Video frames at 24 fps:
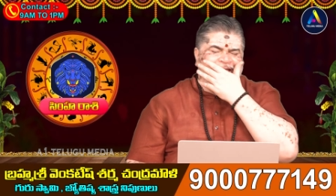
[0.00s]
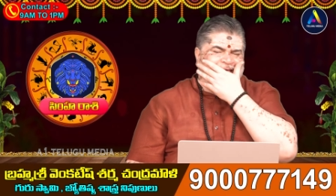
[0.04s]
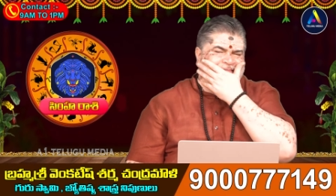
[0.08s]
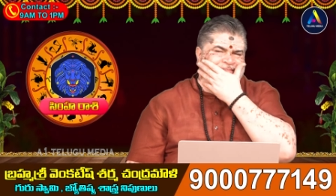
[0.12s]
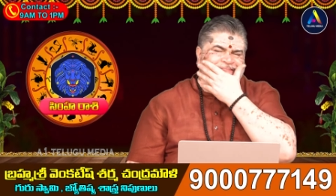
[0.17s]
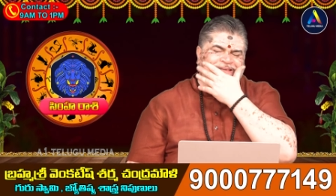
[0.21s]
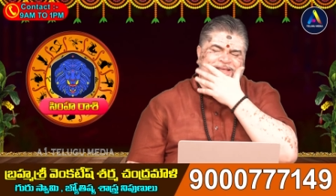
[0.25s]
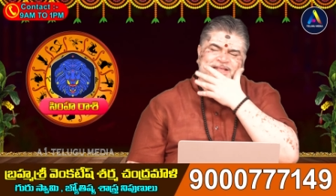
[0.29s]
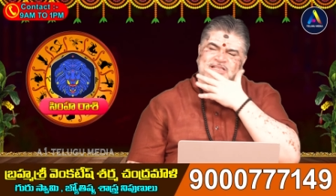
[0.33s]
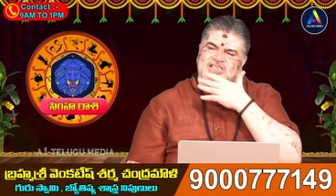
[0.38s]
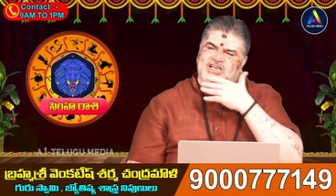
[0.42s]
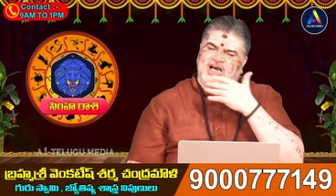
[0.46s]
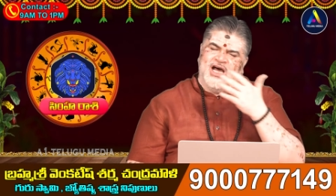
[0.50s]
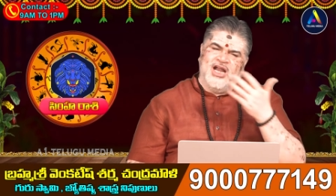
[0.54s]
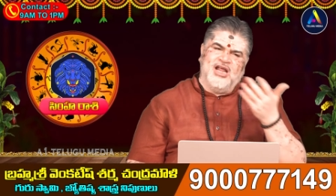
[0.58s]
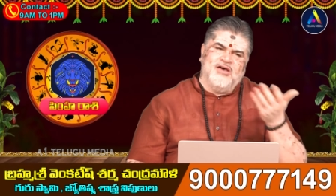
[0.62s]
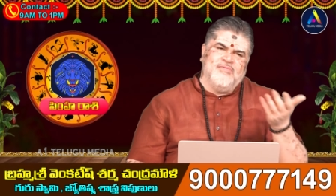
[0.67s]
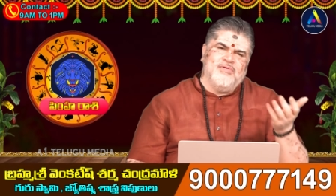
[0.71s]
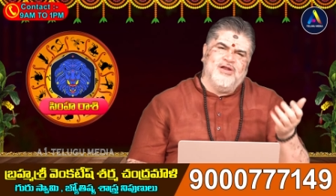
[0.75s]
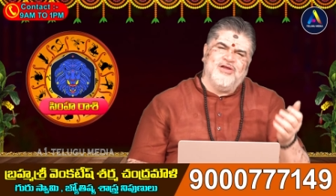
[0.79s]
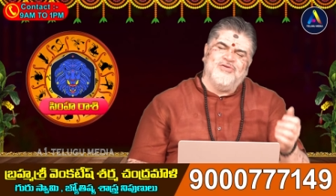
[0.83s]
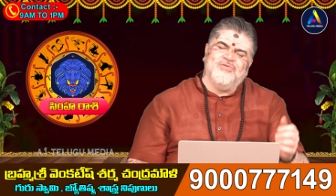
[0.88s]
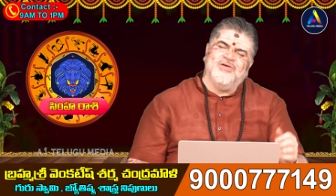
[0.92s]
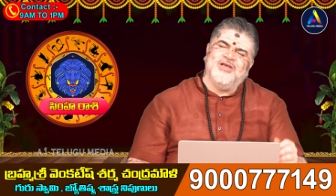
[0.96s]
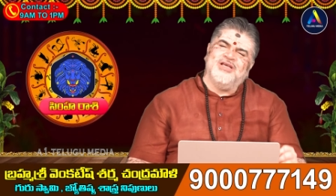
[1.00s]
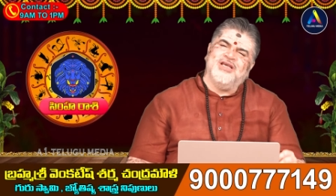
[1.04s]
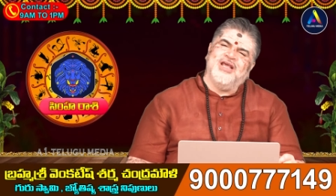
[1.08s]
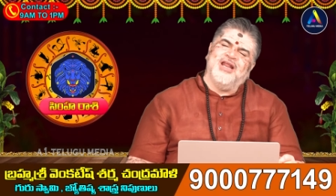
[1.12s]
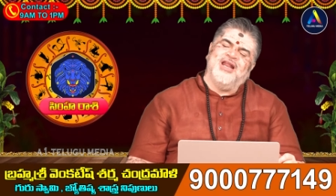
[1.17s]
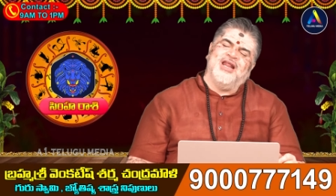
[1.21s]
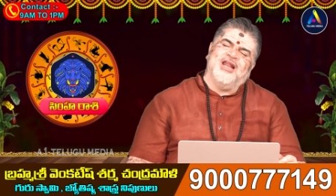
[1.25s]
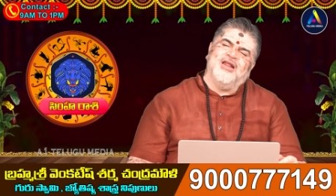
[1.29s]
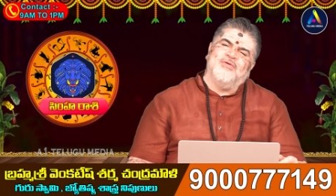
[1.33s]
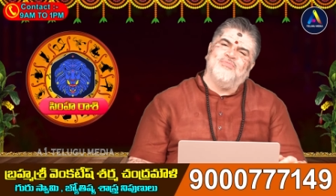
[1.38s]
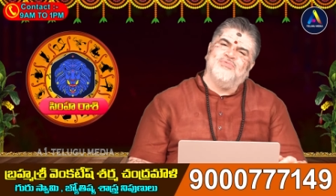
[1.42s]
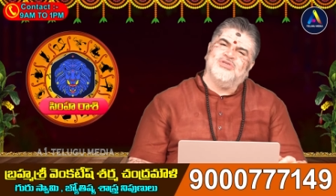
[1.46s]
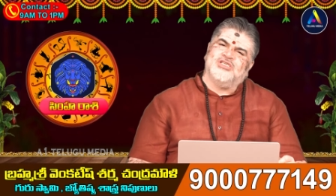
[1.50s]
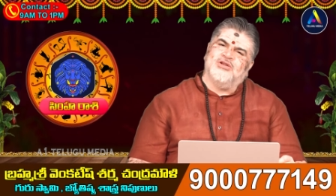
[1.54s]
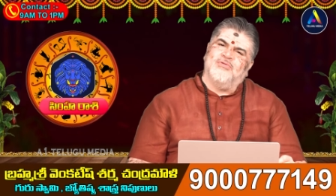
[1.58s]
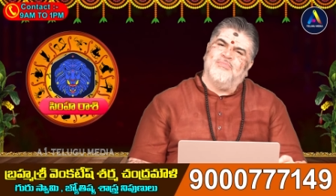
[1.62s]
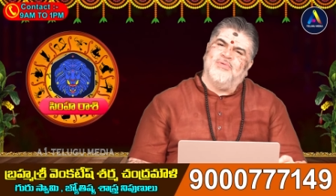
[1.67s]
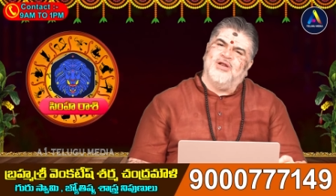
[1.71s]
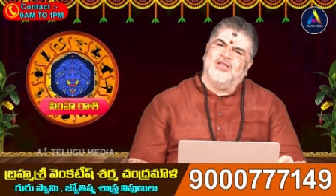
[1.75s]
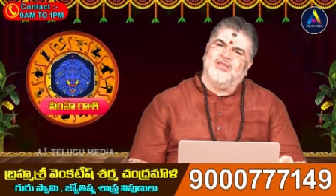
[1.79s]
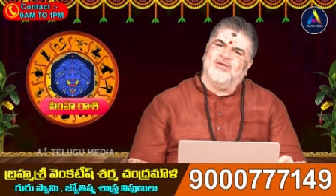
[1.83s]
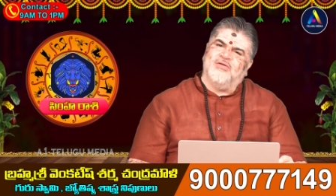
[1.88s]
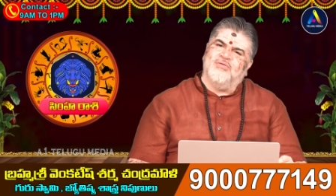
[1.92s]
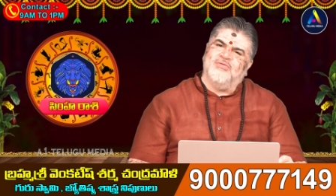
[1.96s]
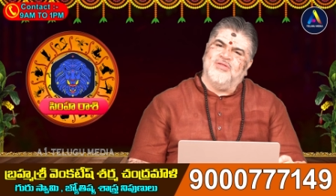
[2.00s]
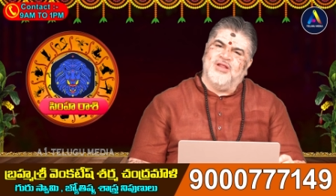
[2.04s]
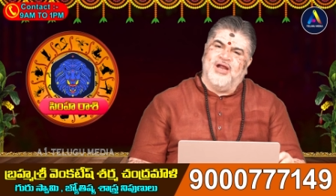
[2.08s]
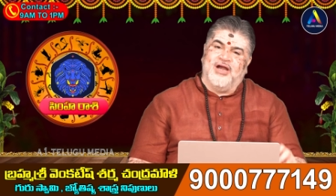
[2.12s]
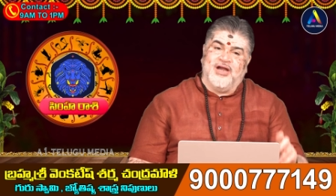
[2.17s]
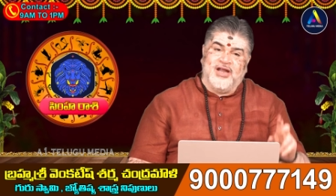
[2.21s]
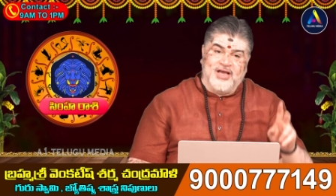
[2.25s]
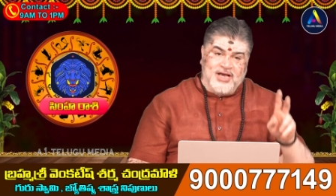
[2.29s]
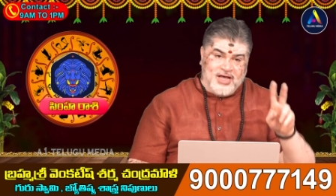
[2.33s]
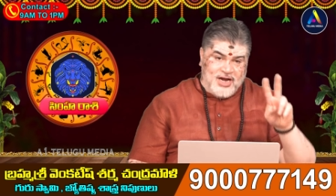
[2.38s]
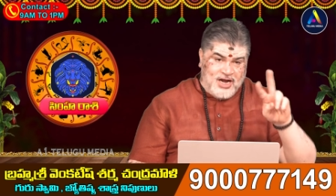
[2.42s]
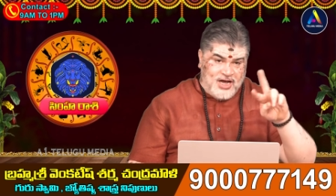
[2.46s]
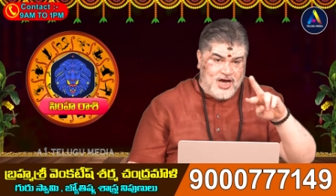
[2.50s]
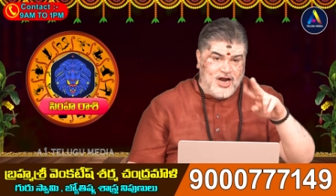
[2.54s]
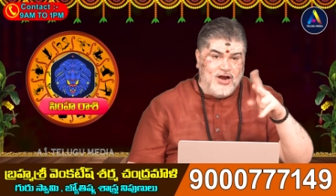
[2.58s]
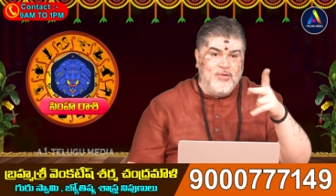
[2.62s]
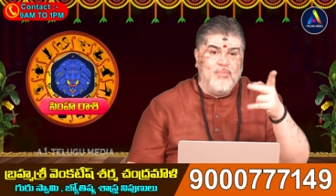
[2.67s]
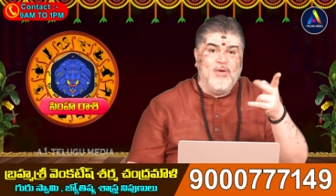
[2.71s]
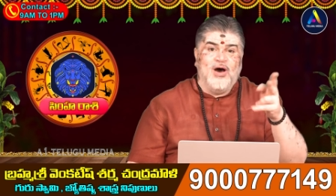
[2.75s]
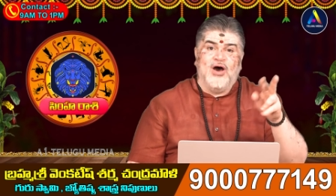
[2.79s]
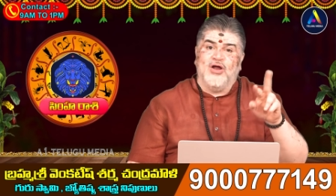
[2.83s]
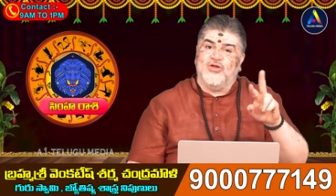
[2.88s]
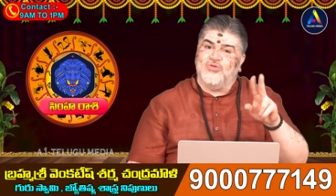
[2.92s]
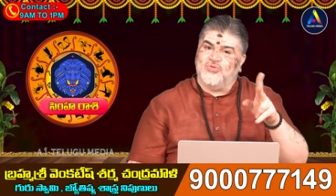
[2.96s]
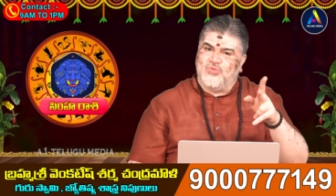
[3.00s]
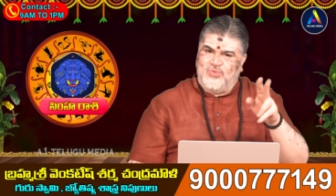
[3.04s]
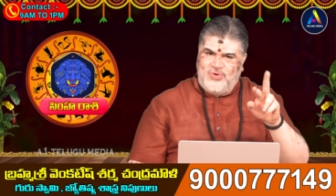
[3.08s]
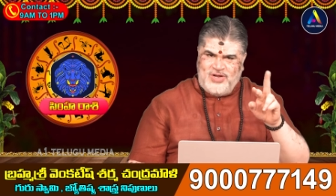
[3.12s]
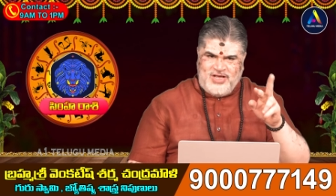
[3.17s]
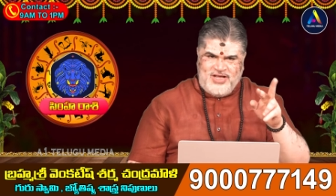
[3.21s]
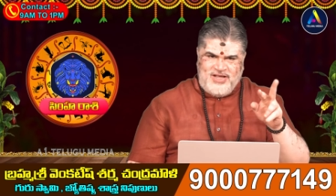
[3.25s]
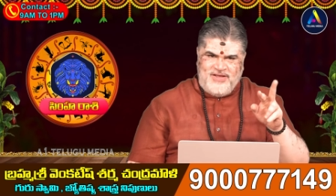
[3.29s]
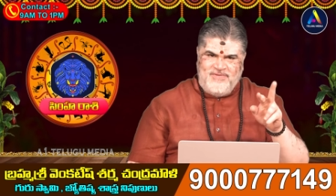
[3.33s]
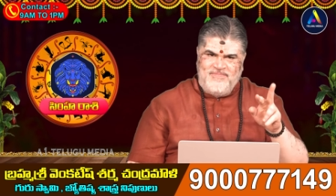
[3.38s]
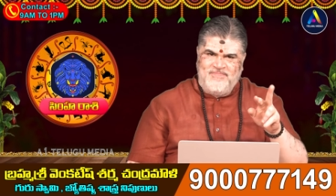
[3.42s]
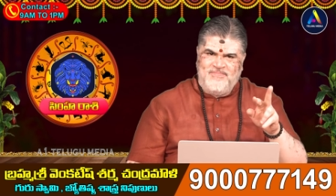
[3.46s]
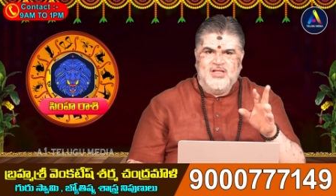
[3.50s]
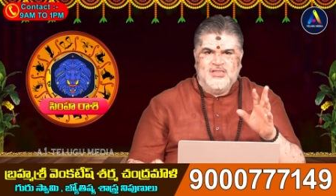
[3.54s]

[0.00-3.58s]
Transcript: ఎందుకు చాలా వరకు ఈ నెల మిశ్రమ ఫలితాలు ఉన్నాయంటే గ్రహాలు మారుతున్నాయి